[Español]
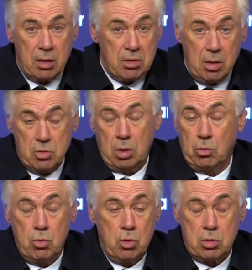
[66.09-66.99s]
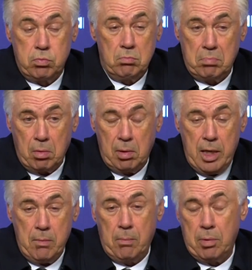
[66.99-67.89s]
Tenemos algunos
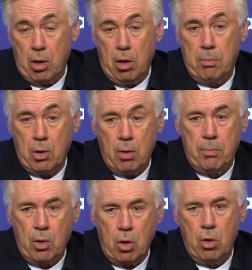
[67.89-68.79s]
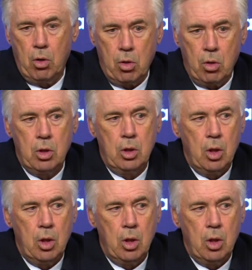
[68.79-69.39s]
problemas, pero poco a poco